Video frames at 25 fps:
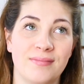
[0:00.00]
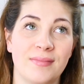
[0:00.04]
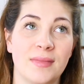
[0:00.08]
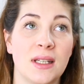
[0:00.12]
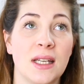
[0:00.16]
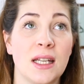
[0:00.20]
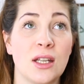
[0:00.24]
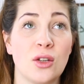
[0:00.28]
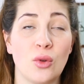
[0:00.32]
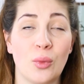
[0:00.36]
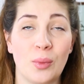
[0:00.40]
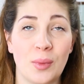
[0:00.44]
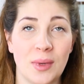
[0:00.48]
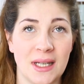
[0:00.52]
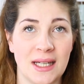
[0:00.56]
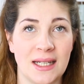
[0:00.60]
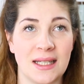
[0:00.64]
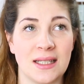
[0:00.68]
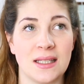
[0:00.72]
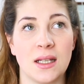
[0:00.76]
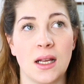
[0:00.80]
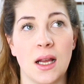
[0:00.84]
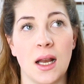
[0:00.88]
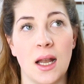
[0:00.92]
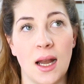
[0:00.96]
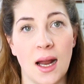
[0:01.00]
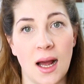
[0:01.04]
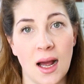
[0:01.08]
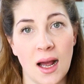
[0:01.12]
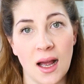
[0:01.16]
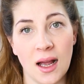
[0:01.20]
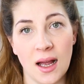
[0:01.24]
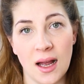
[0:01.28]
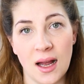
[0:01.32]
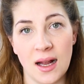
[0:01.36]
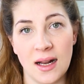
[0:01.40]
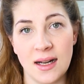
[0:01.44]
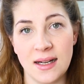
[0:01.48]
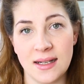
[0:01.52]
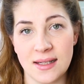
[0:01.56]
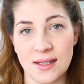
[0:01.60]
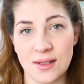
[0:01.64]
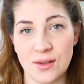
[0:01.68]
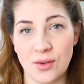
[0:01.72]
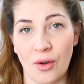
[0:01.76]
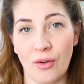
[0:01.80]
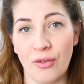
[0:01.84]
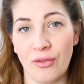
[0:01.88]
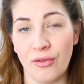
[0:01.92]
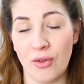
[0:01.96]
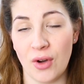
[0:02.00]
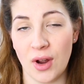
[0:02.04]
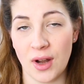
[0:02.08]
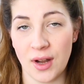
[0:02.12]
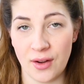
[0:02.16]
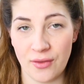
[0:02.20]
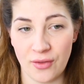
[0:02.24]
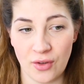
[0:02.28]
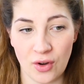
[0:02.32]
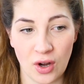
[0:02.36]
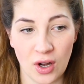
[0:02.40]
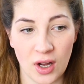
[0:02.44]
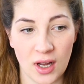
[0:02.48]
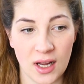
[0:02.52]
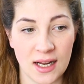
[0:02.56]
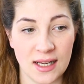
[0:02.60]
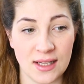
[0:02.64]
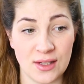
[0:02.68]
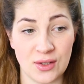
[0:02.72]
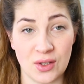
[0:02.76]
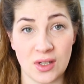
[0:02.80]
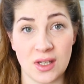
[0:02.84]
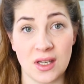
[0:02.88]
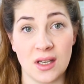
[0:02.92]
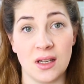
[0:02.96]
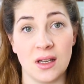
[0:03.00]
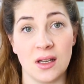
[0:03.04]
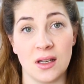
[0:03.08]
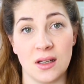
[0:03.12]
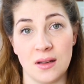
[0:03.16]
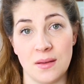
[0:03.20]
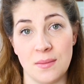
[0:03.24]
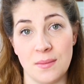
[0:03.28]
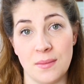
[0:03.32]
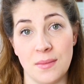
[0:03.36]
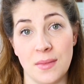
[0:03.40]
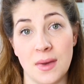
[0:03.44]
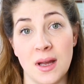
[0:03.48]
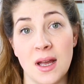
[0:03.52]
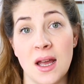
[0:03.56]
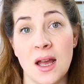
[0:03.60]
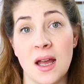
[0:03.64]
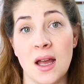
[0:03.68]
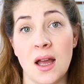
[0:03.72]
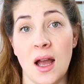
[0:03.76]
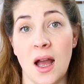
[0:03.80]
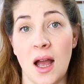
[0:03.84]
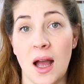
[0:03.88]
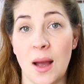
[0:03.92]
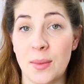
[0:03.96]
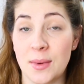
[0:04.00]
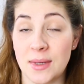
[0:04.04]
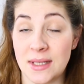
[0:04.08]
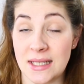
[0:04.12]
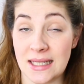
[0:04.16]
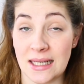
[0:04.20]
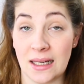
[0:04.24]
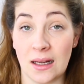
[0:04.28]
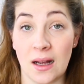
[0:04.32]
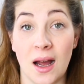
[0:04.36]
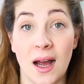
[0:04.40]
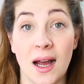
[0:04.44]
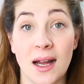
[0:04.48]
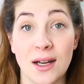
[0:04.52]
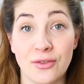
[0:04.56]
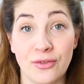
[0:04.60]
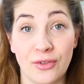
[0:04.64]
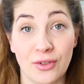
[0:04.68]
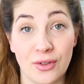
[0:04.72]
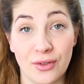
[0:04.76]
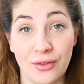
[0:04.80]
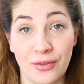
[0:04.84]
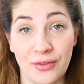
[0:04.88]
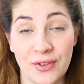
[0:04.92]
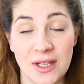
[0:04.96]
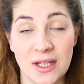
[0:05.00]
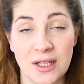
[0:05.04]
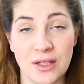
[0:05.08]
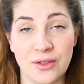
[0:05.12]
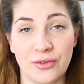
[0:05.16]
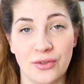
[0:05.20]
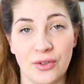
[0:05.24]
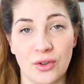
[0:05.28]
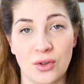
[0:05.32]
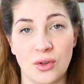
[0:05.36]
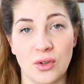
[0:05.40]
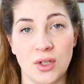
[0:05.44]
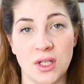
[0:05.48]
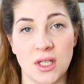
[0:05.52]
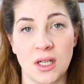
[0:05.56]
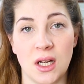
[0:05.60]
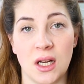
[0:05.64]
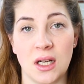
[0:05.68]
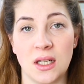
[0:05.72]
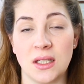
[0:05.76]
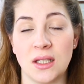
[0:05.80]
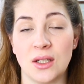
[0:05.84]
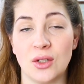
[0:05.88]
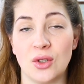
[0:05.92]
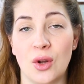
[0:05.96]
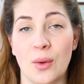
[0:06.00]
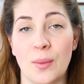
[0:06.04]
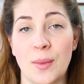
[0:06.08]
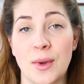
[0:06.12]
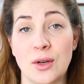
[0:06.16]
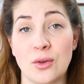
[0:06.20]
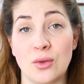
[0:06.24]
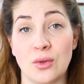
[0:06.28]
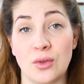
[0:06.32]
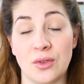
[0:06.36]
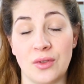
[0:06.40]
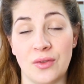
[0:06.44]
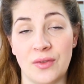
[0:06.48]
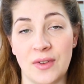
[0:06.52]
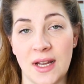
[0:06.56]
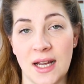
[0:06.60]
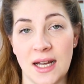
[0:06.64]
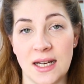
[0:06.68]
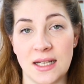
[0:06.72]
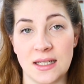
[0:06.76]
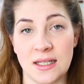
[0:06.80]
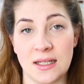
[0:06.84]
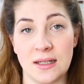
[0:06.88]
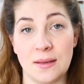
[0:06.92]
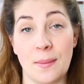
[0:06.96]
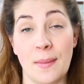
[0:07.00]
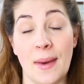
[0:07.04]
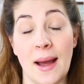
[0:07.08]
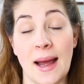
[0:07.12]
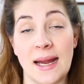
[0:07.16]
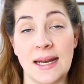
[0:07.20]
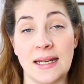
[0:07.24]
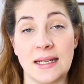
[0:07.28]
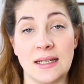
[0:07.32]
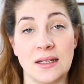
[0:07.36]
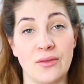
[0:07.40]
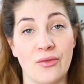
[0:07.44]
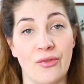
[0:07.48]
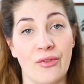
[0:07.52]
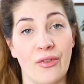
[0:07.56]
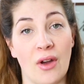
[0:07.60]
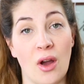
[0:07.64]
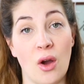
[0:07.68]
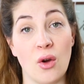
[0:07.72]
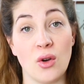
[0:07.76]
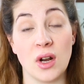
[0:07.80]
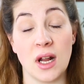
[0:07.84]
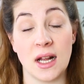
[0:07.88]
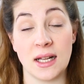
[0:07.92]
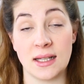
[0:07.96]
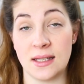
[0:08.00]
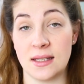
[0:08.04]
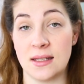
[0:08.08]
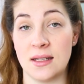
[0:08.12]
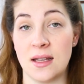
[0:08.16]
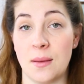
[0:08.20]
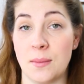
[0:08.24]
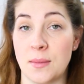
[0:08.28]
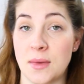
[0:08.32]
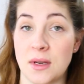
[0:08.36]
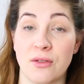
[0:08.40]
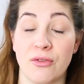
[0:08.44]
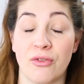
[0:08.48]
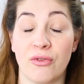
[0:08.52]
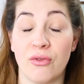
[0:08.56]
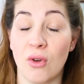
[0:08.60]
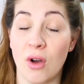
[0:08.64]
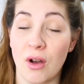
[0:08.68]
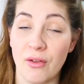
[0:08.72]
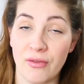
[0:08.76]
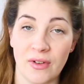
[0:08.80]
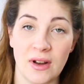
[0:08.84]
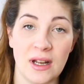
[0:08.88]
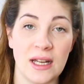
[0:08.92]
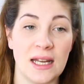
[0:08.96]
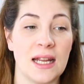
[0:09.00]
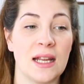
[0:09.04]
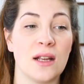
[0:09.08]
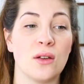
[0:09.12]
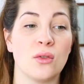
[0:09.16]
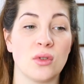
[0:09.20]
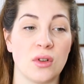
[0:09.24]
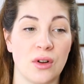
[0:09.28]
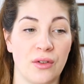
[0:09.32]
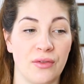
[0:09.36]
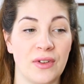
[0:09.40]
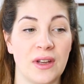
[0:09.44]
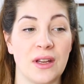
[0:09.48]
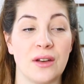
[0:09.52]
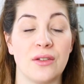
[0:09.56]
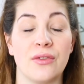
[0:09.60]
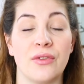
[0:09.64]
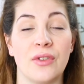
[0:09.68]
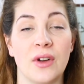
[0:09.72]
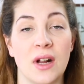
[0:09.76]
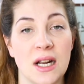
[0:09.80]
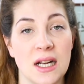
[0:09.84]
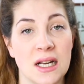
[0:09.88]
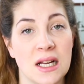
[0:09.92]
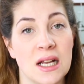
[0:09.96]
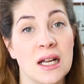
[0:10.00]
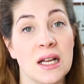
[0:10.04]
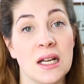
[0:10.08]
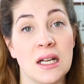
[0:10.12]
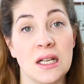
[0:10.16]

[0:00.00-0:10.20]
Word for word: nicht unbedingt klarer als noch vor einer Woche. Also ich ähm, habe den Rat von vielen von euch angenommen und werde meinen Frauenarzttermin vorverlegen und auf jeden Fall